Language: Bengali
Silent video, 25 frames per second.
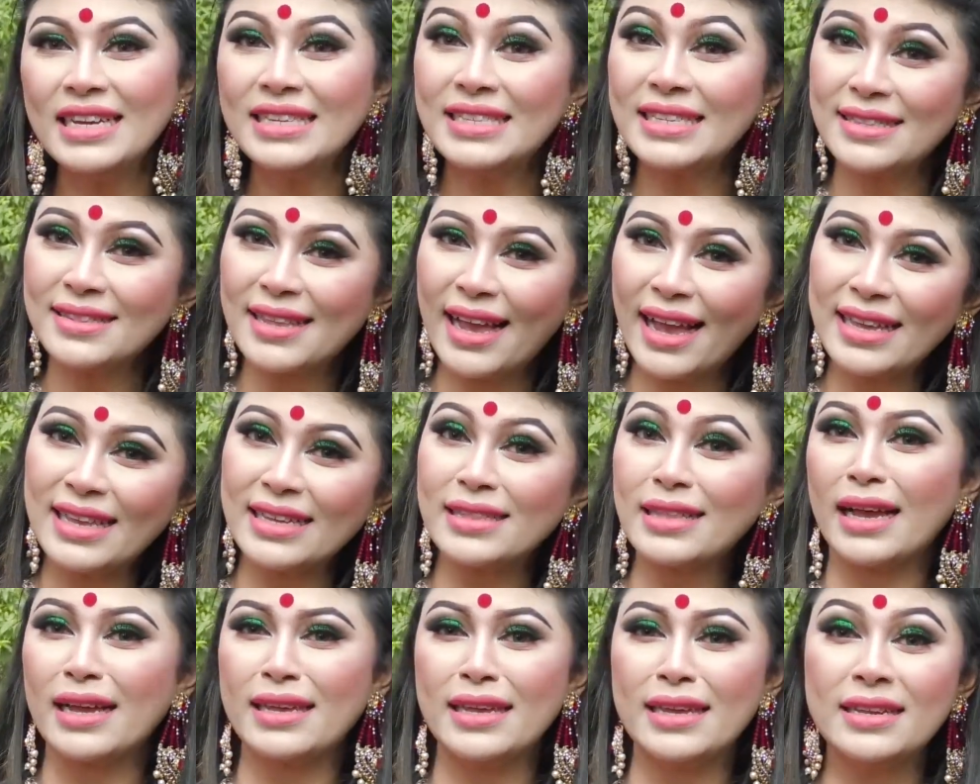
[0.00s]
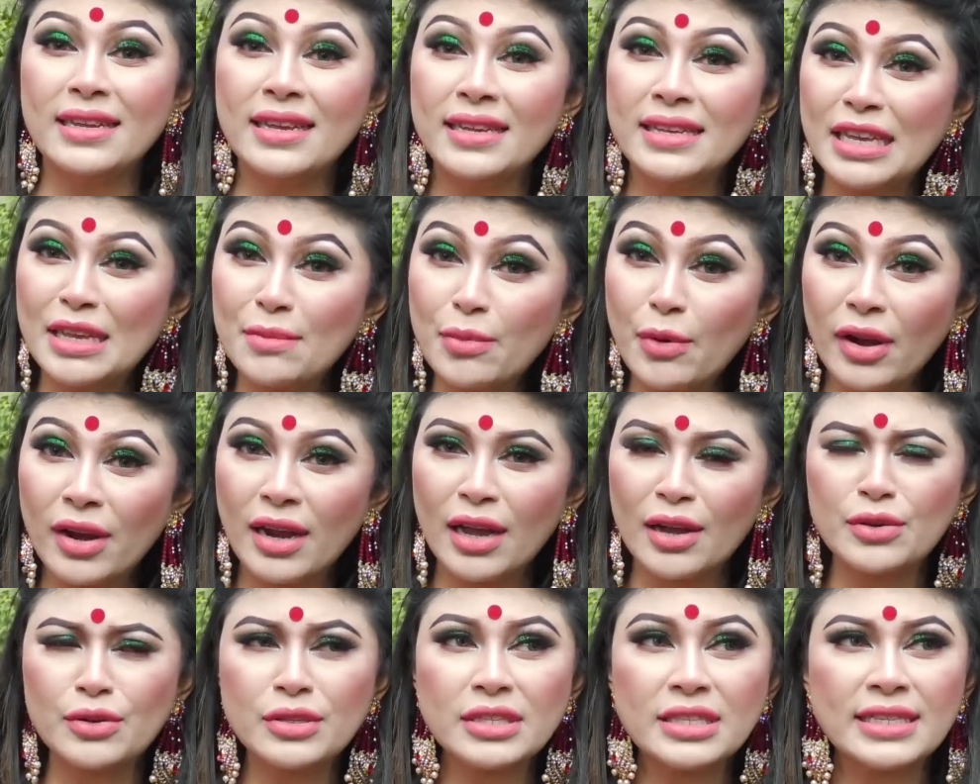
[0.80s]
সে দেখে তাকে নিয়ে কি
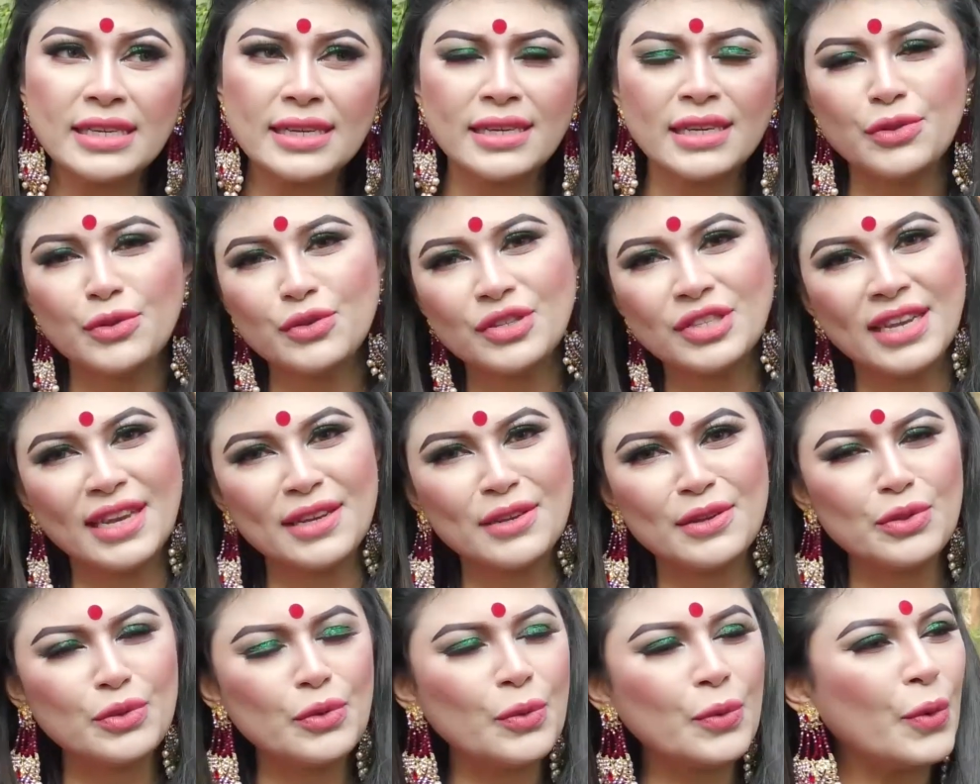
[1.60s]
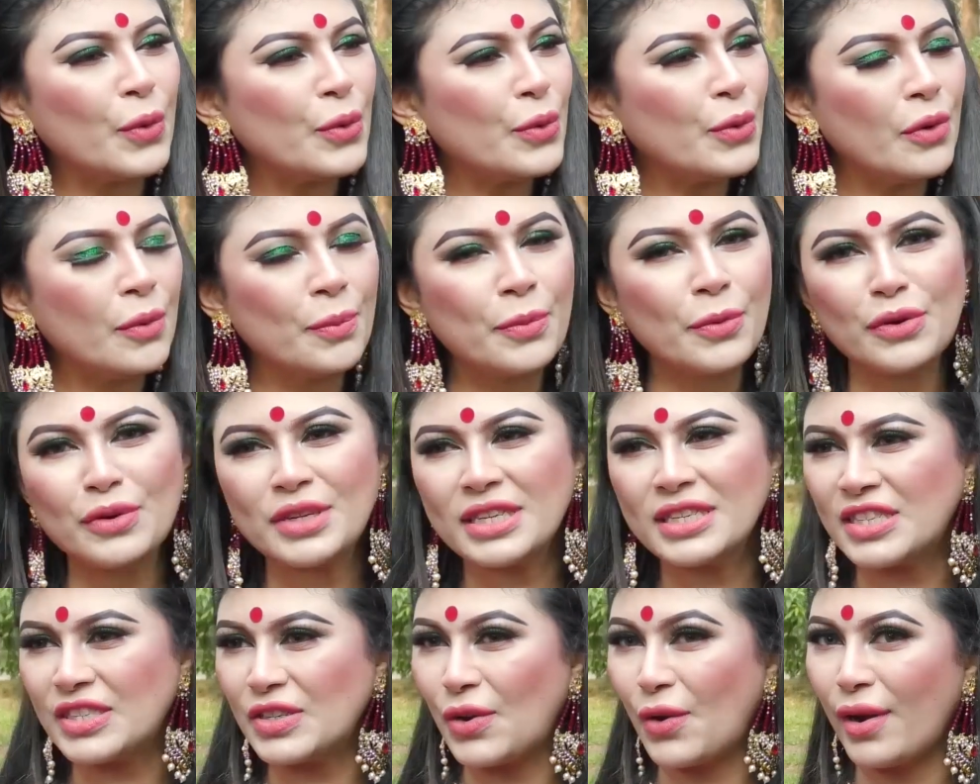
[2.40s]
বলা হচ্ছে কিন্তু সে কিন্তু কোনো
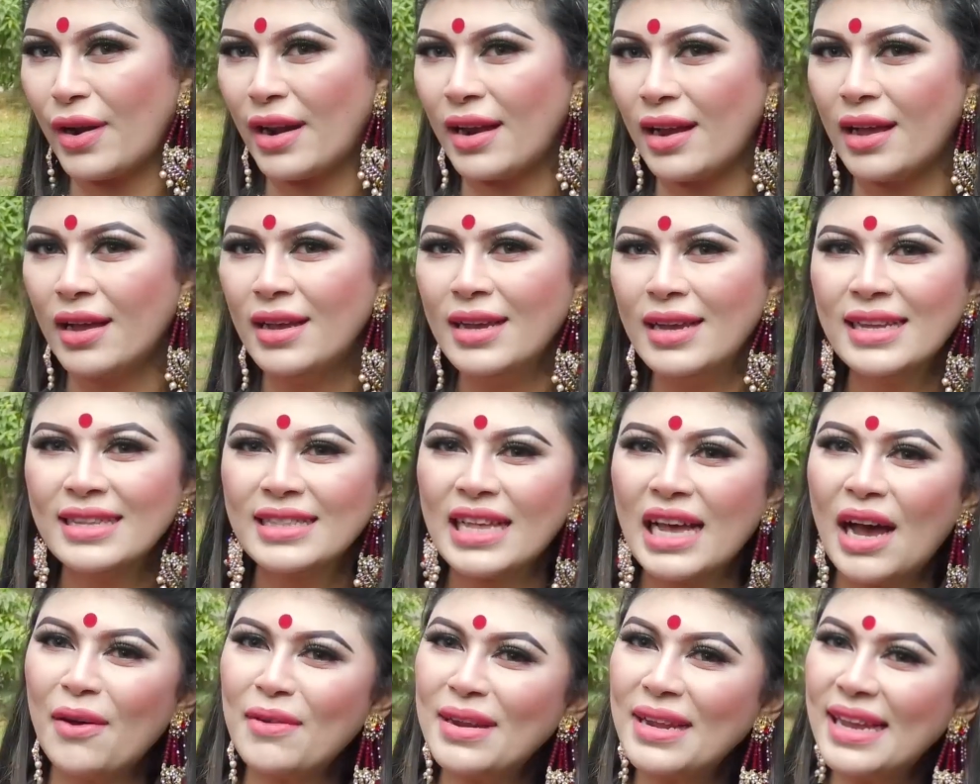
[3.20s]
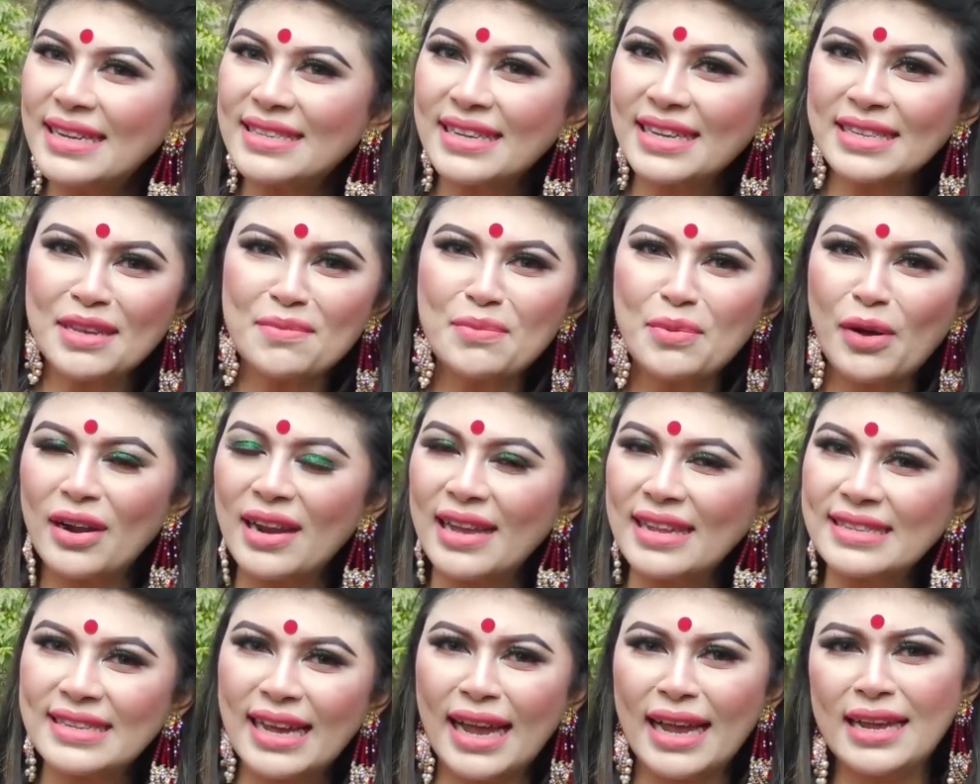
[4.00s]
প্রোটেস্ট করে না তাহলে এটা কি
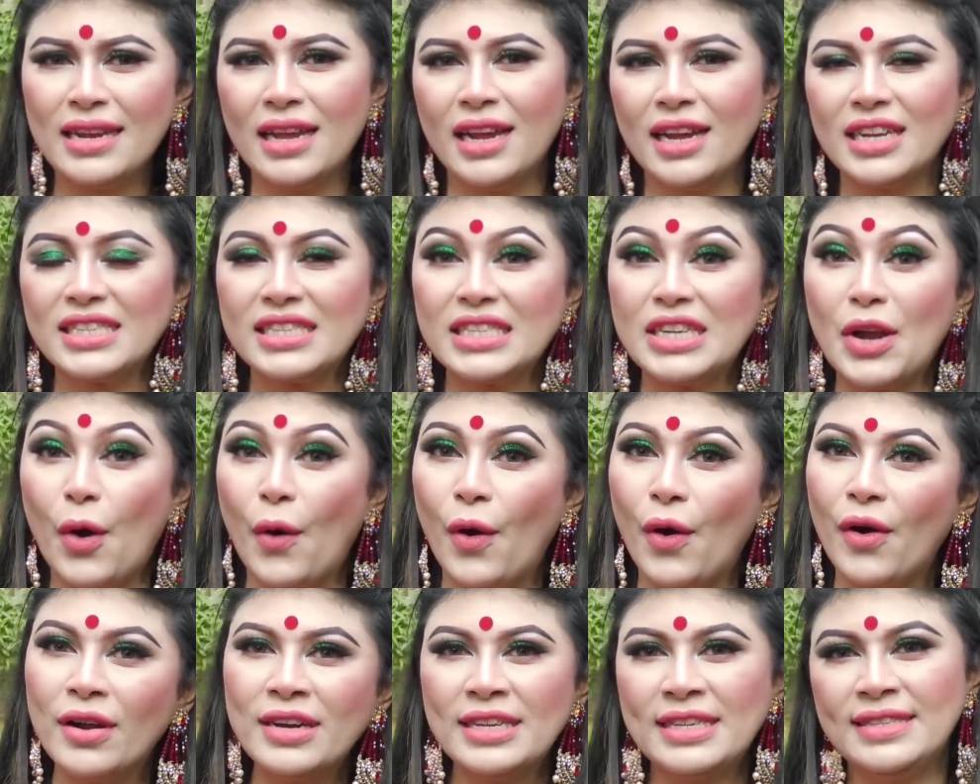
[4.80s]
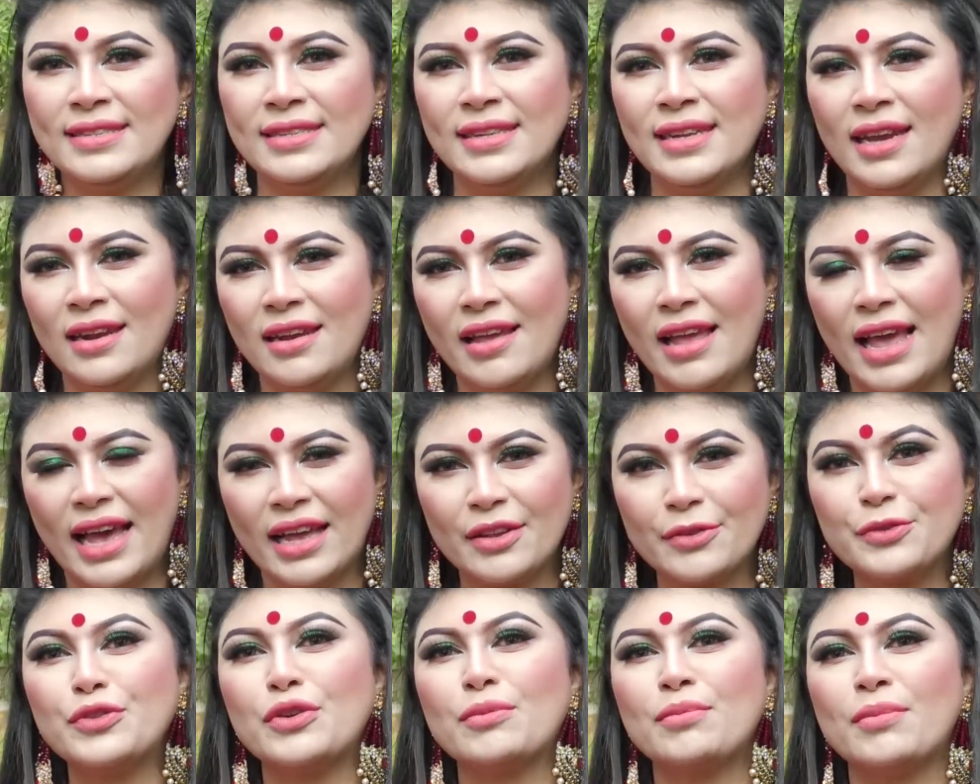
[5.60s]
বলা যায় না সে অরিজিনালি
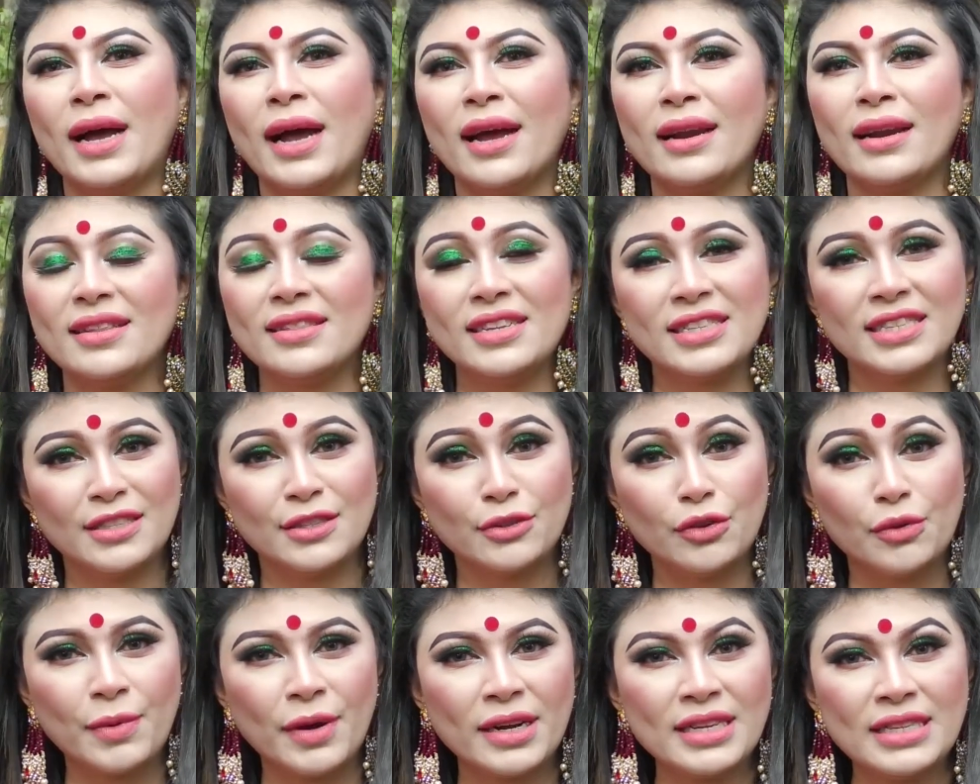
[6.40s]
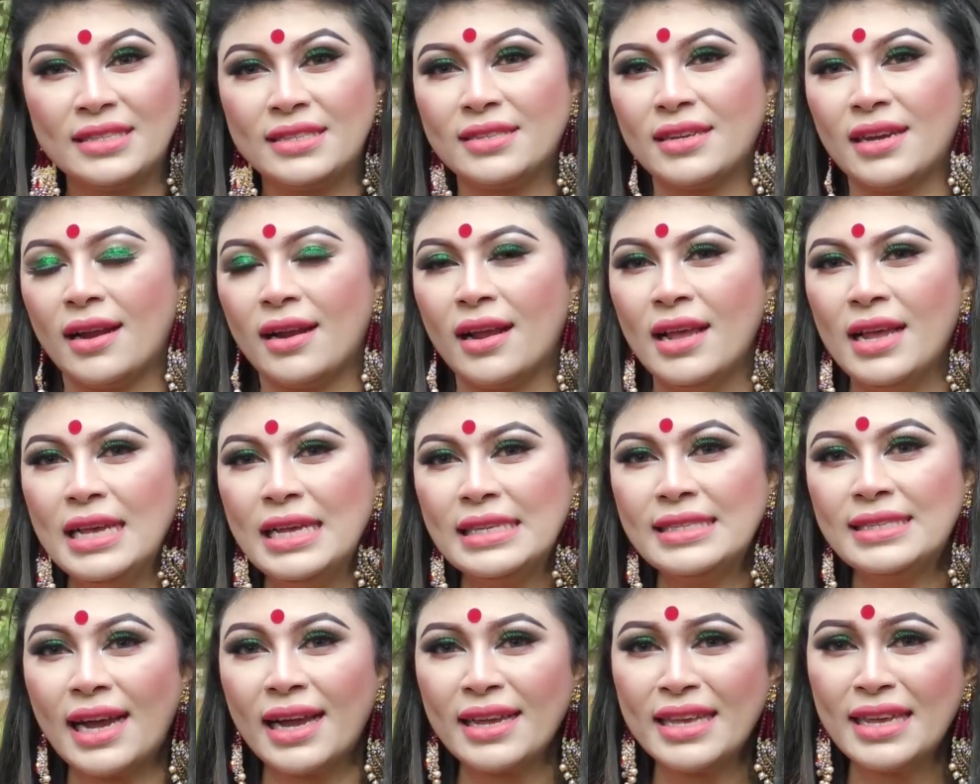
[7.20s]
একজন বাংলাদেশের সুপারস্টার
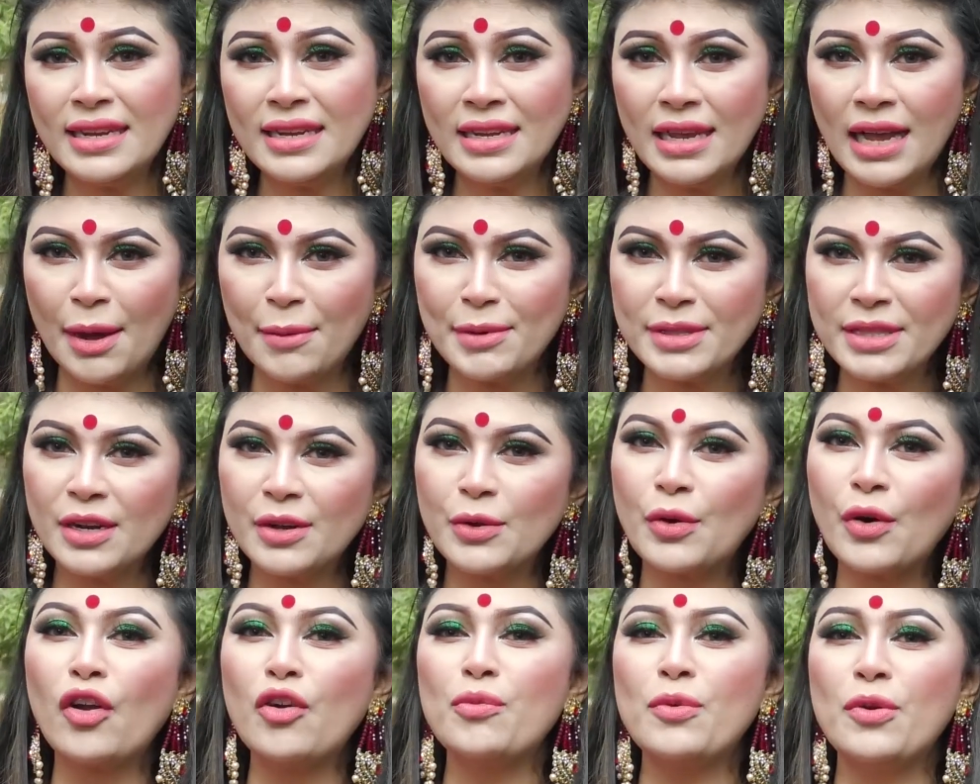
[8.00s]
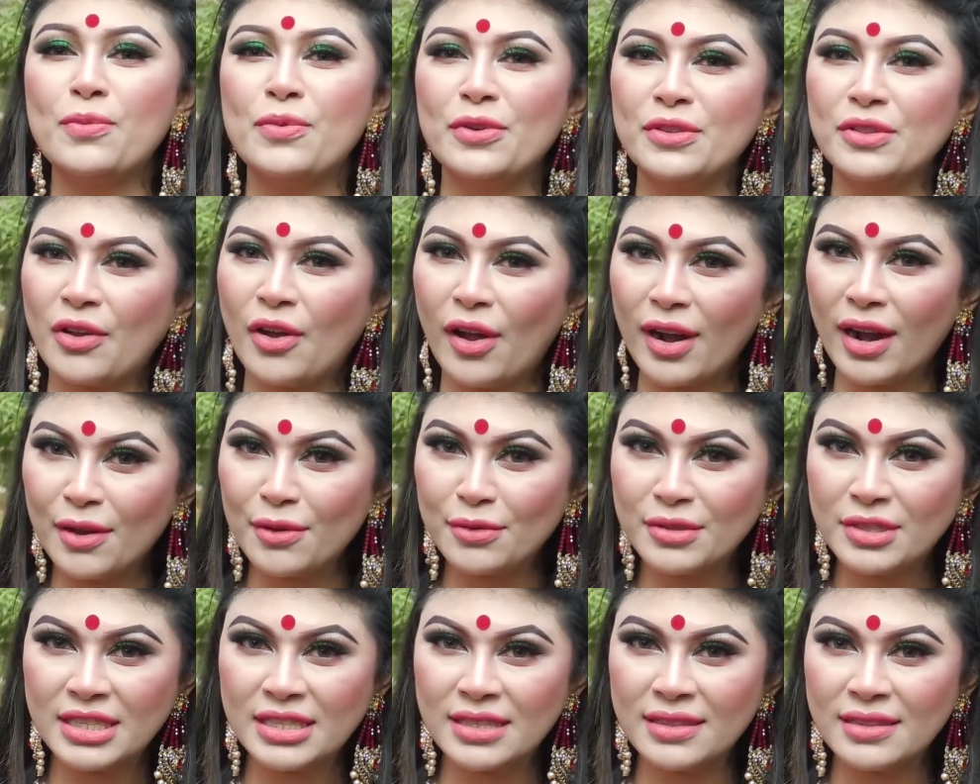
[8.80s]
যাকে নিয়ে আমাদের গর্ববোধ করা
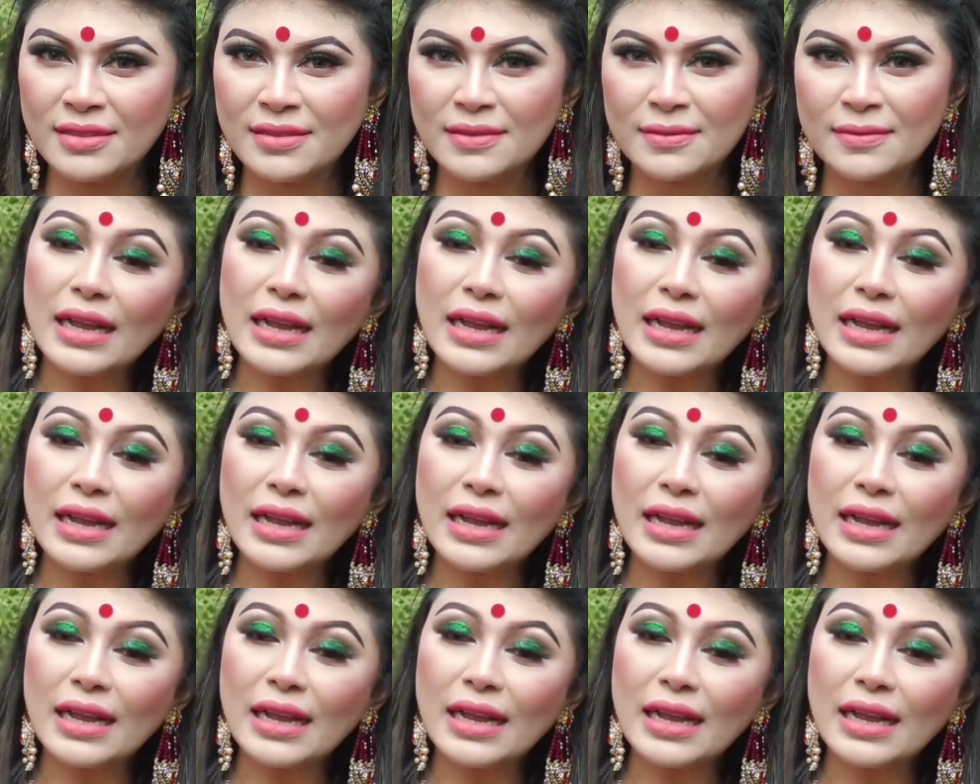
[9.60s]
উচিত